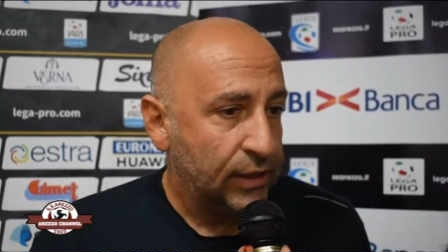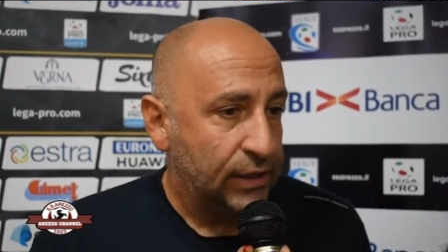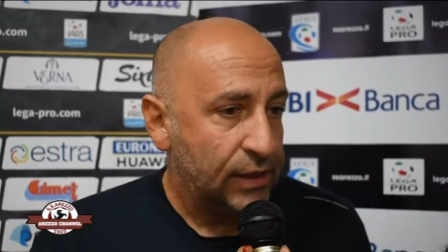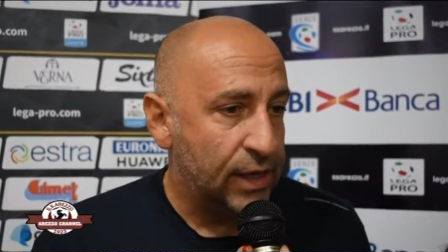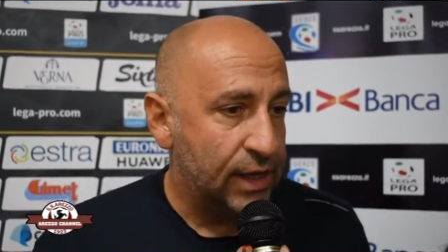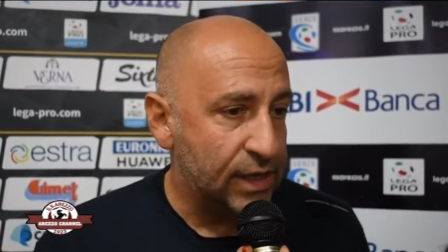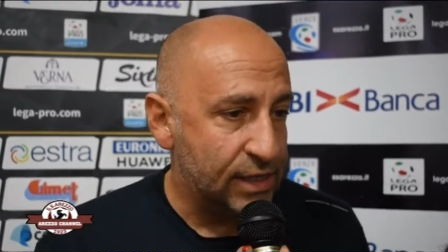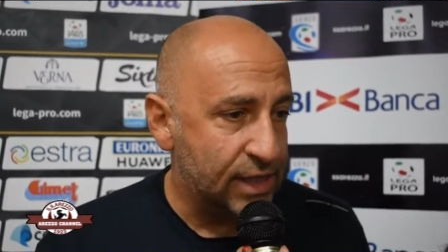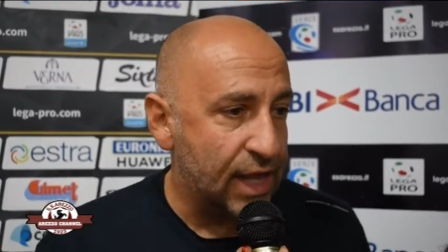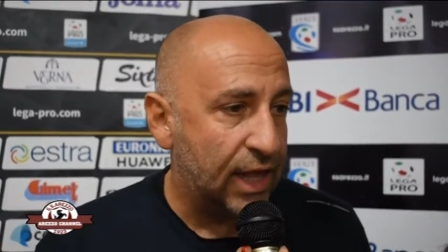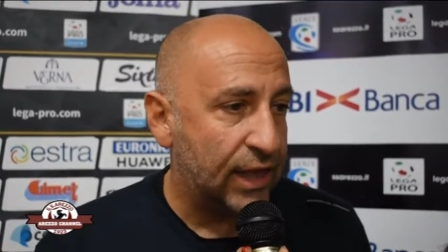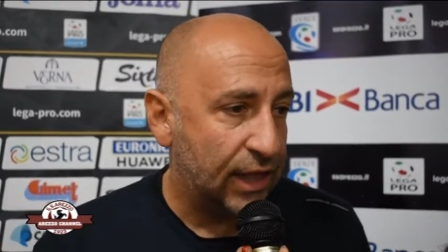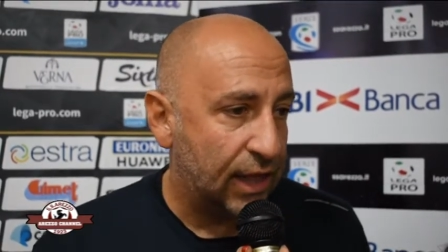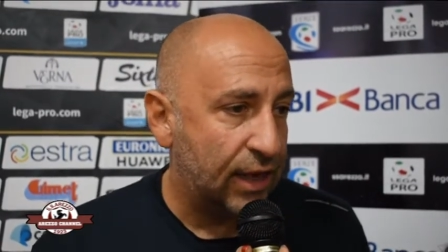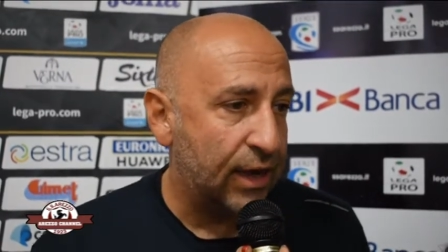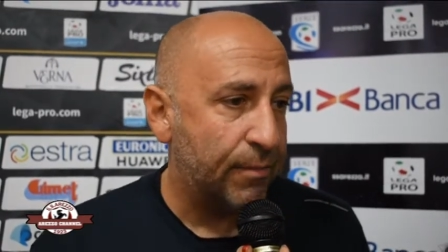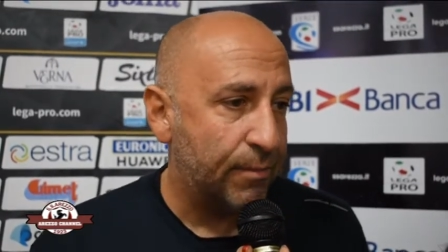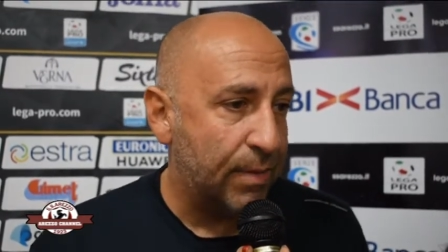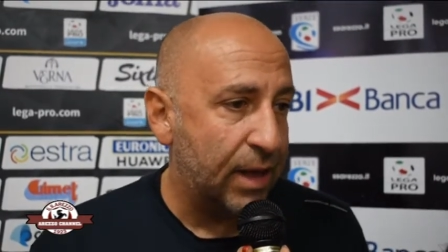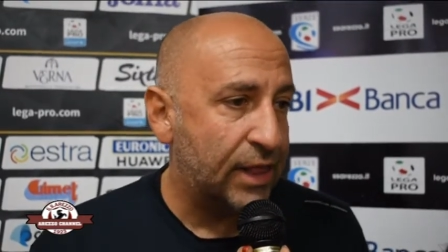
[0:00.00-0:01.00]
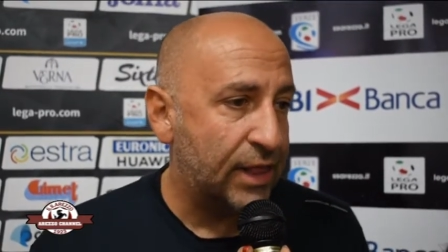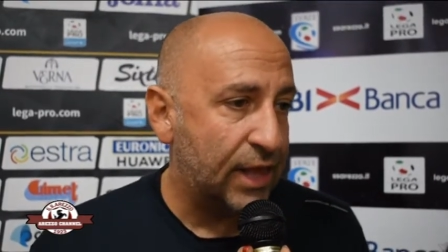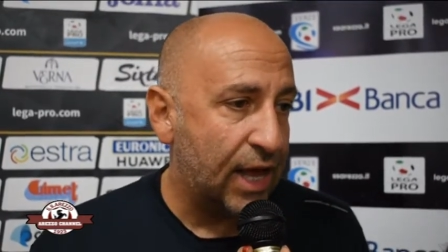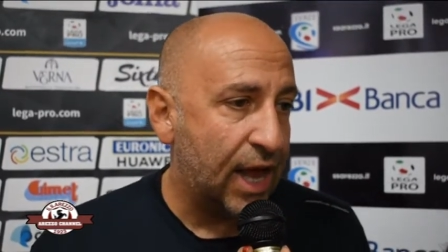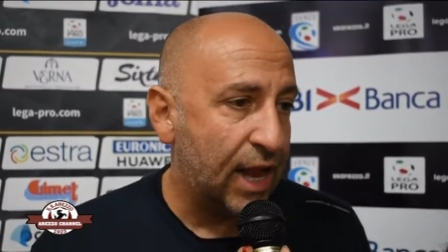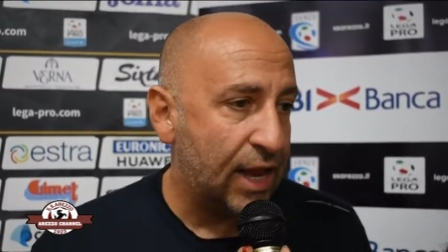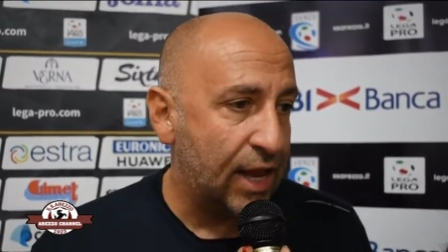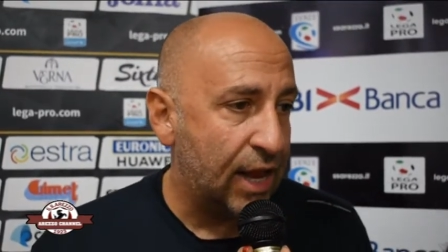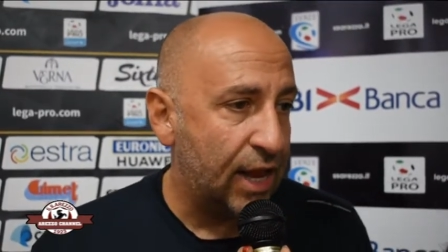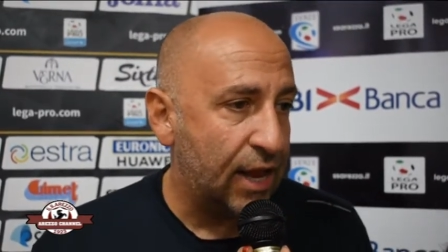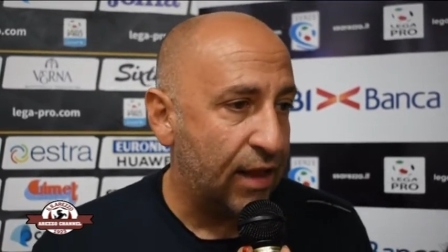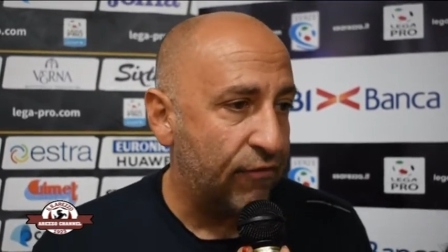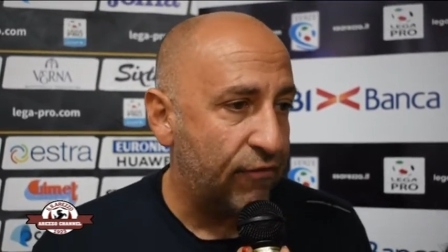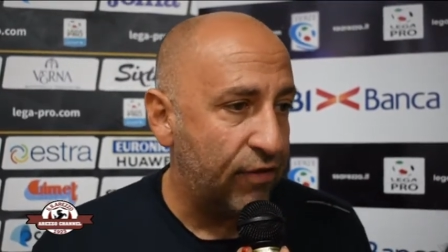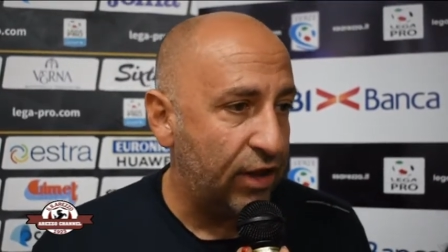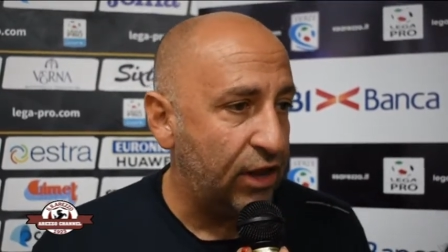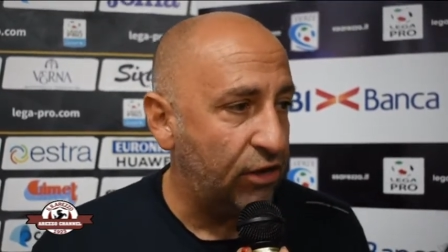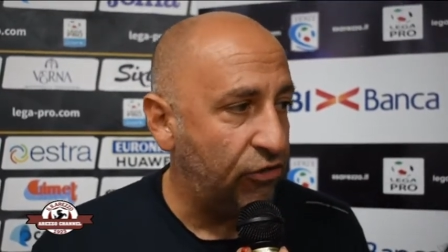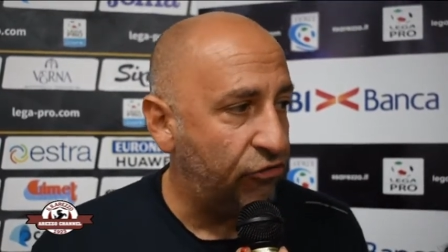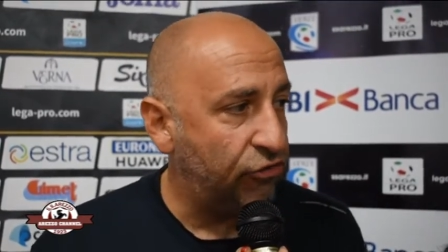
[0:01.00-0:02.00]
è stata una battaglia
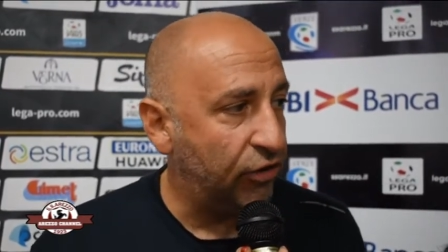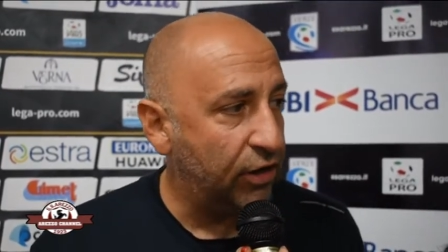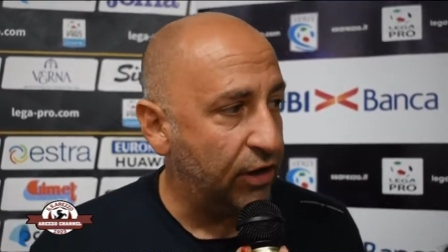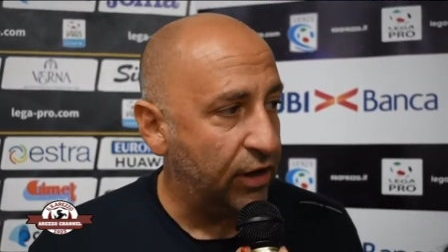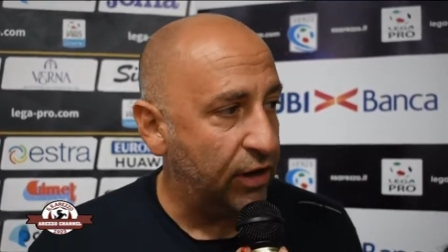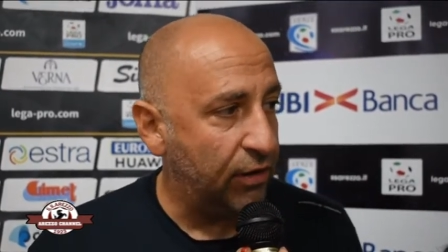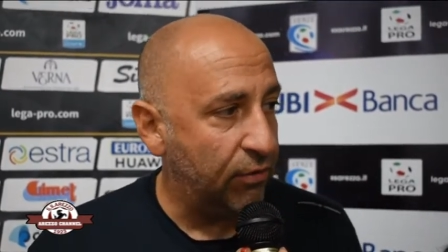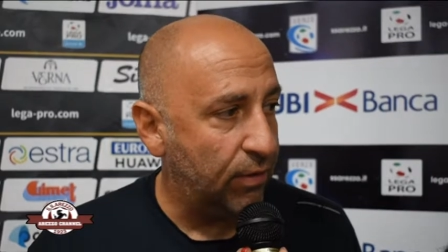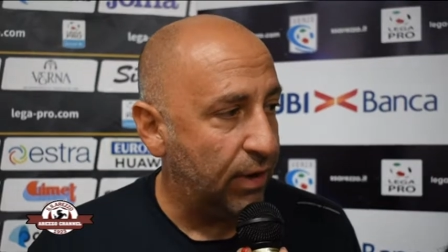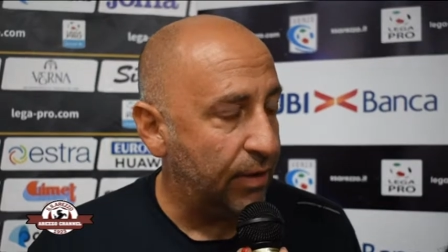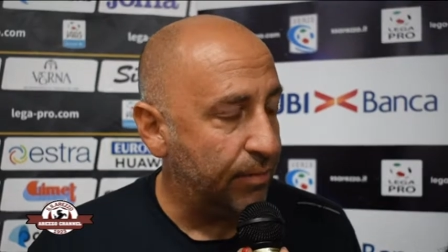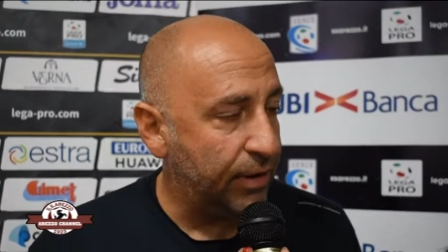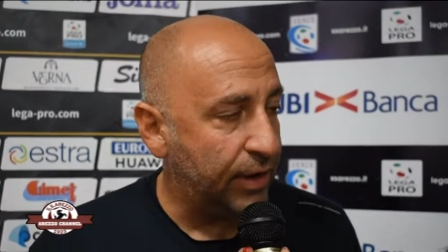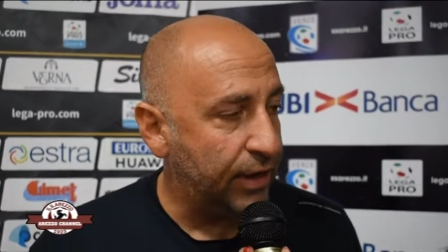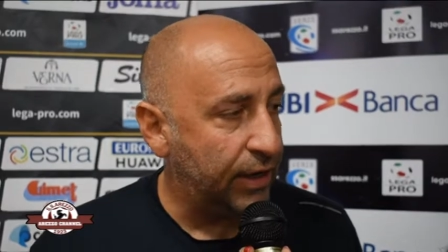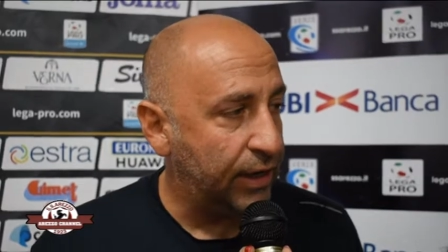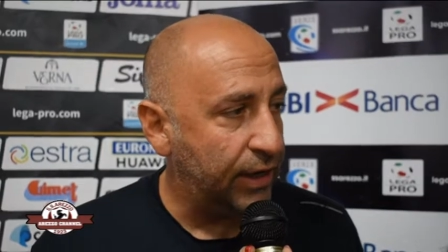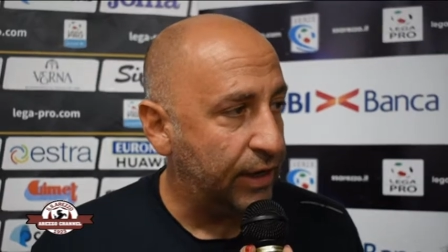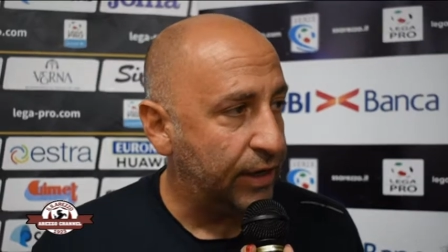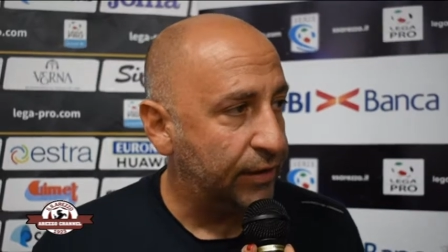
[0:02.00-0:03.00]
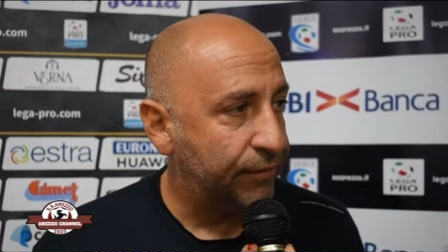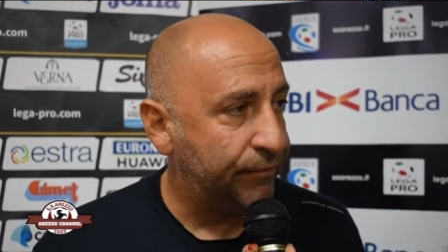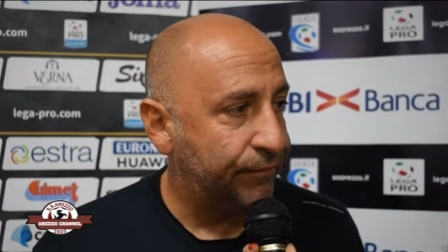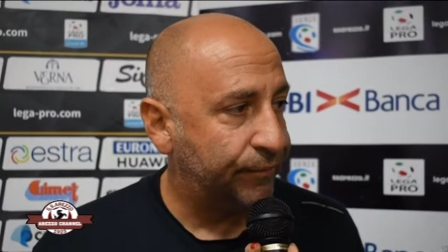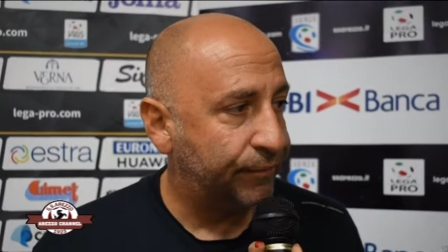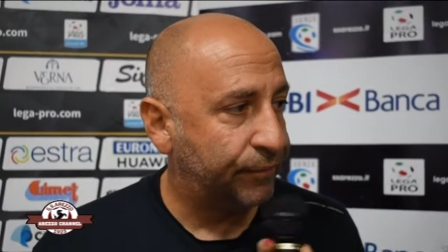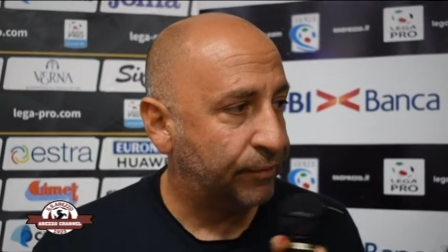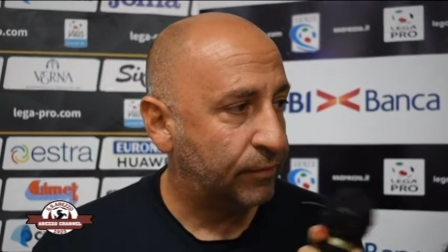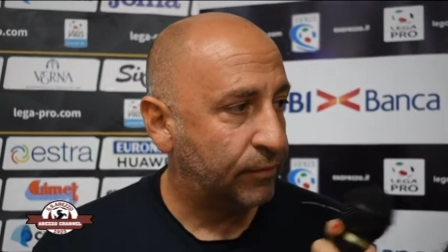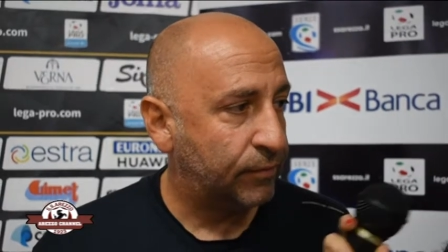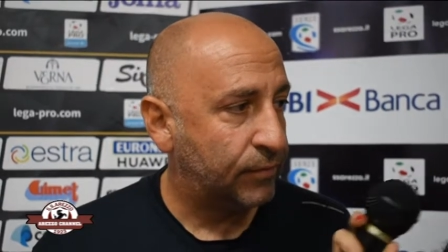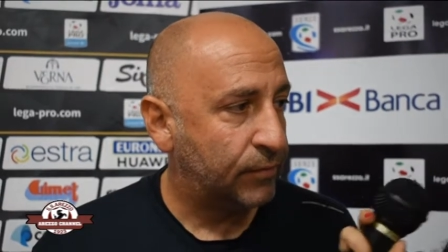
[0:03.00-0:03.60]
vincere quella partita